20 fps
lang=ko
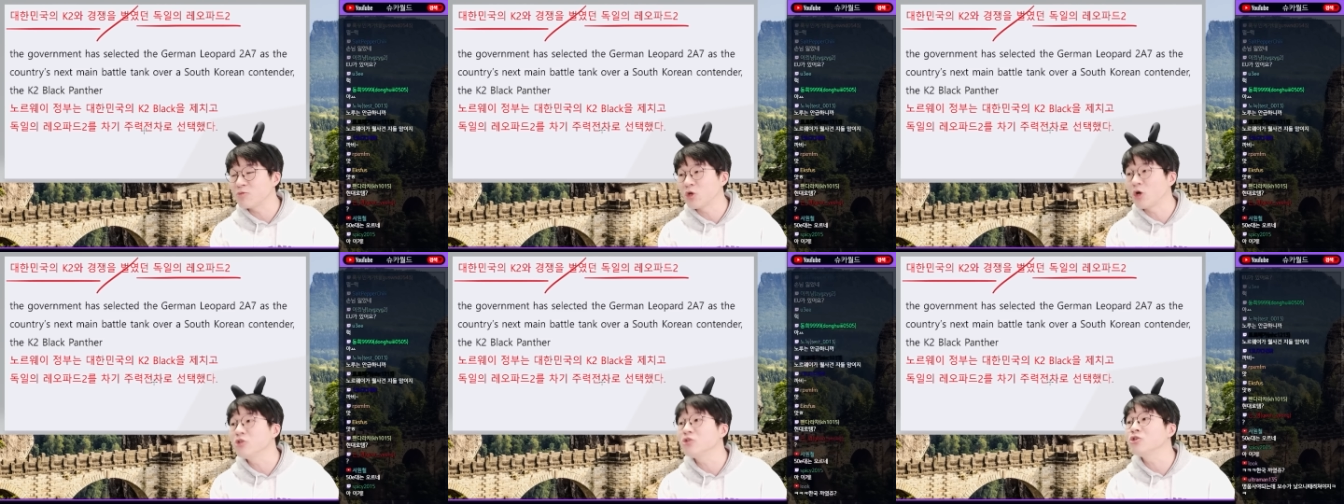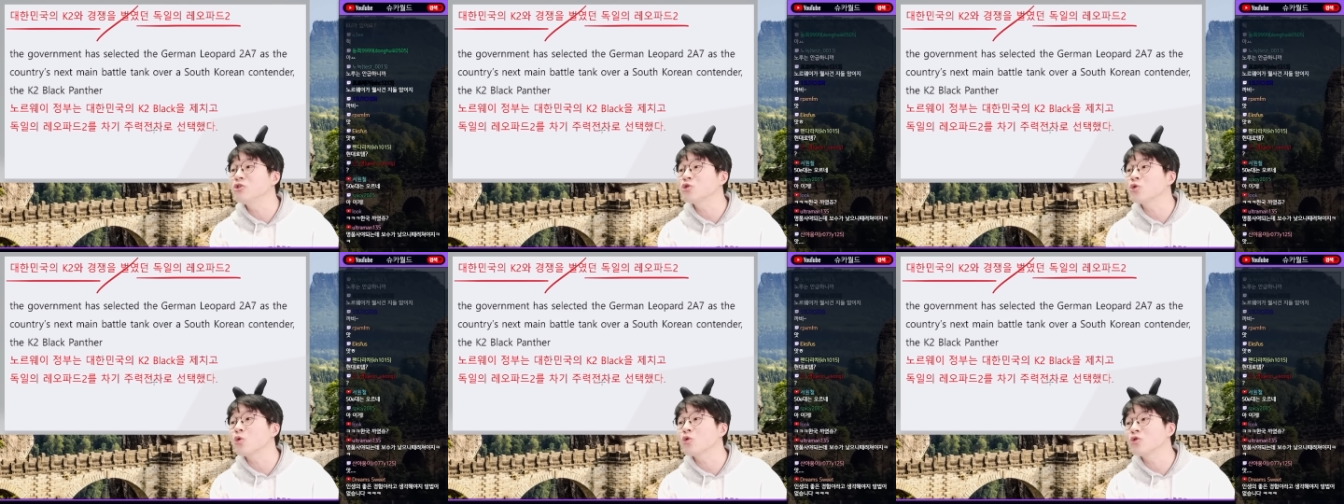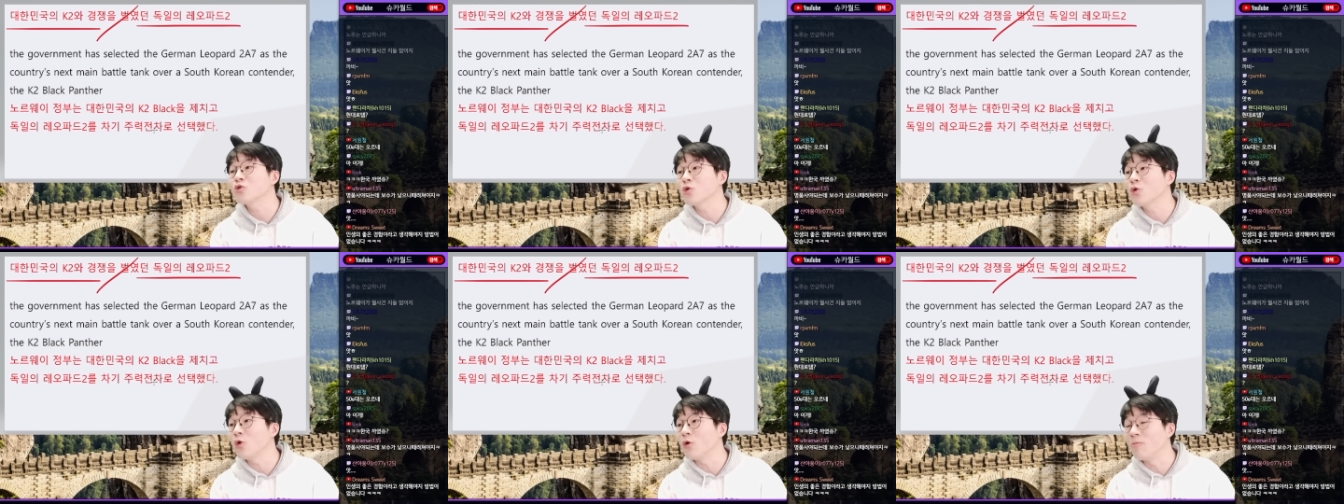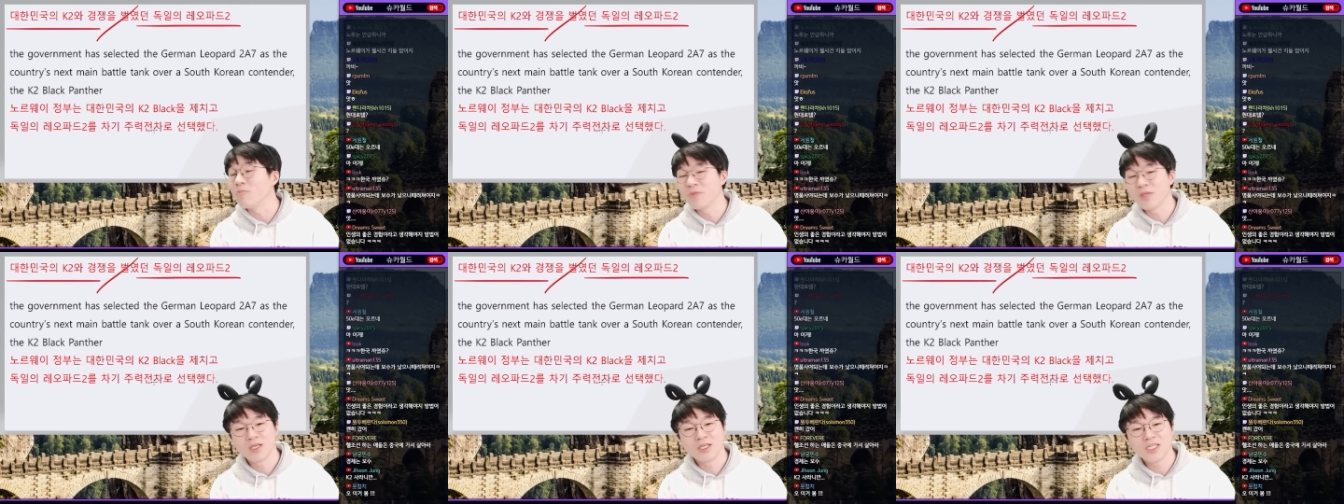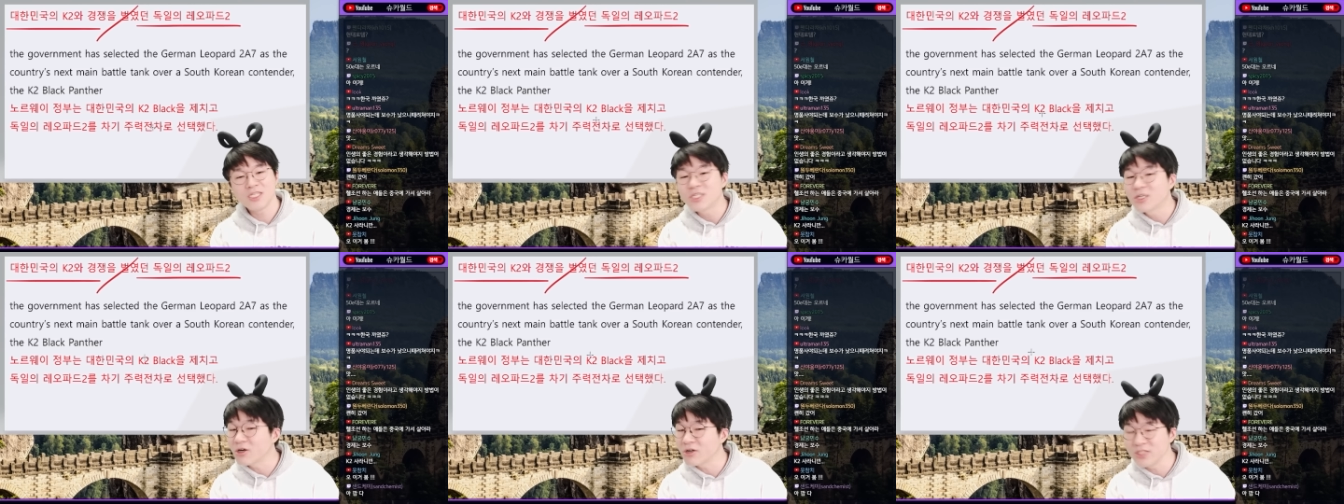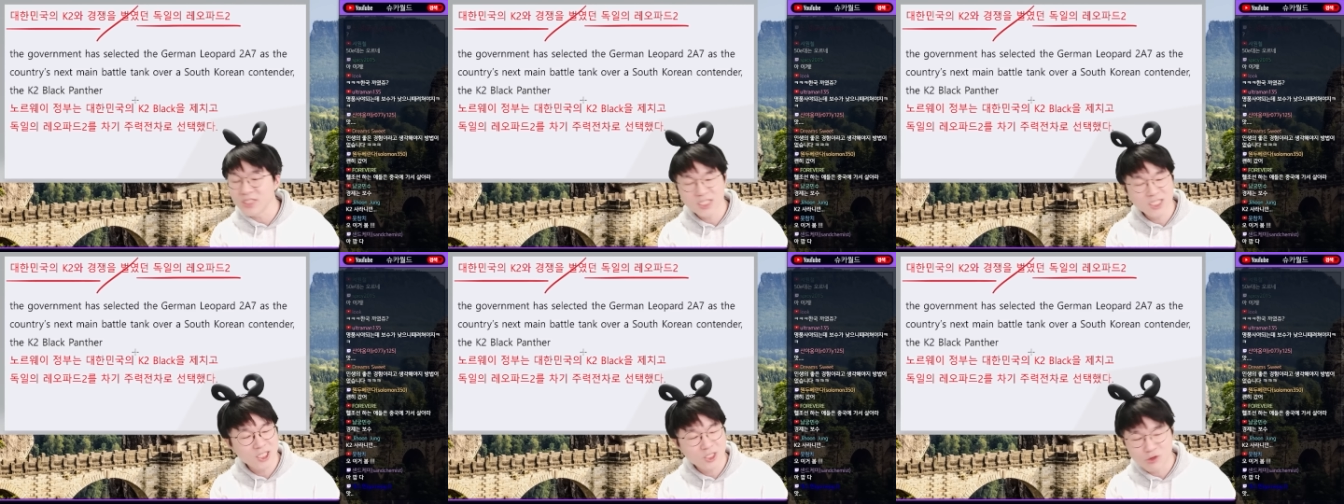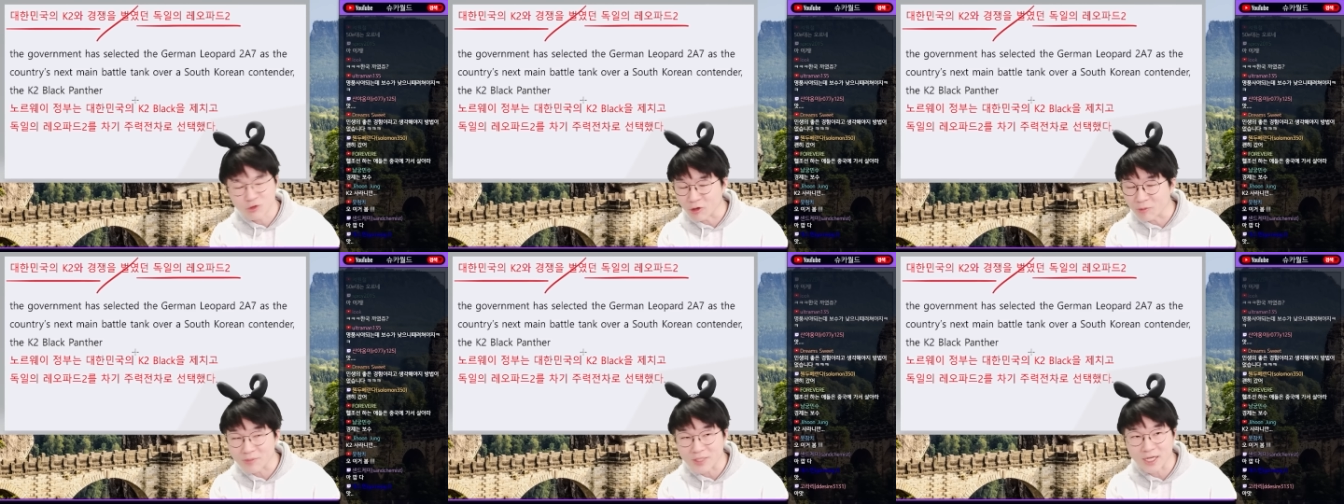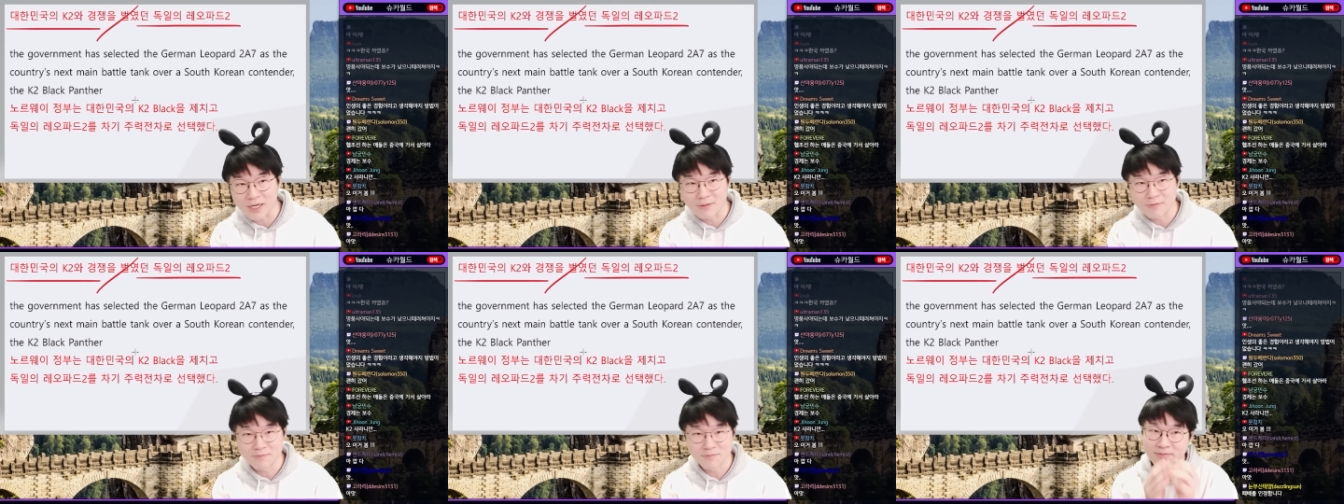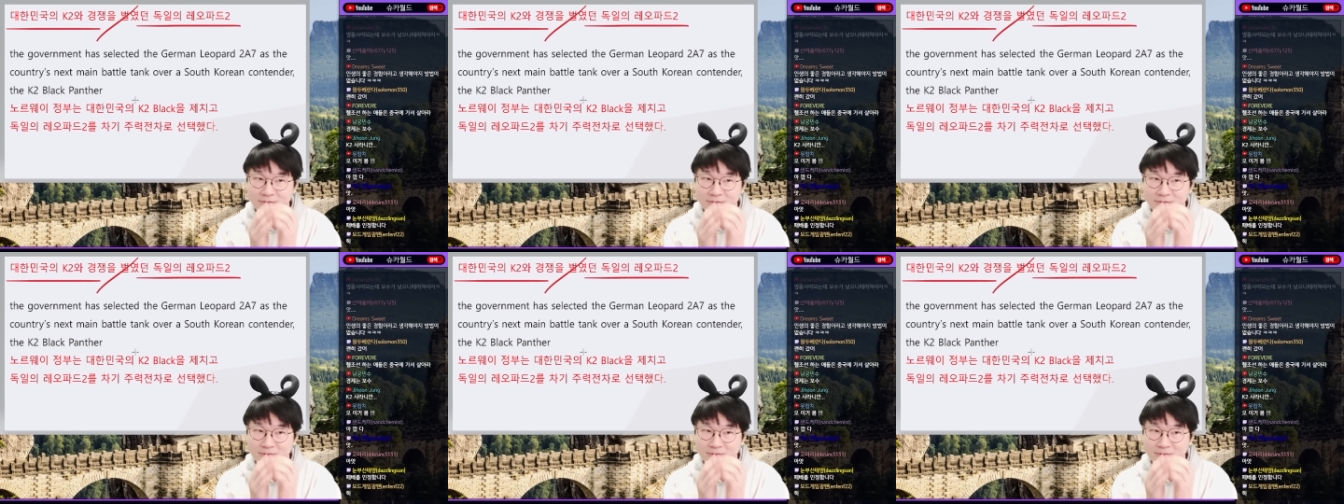저는 속으로 이건 이길 수 없다.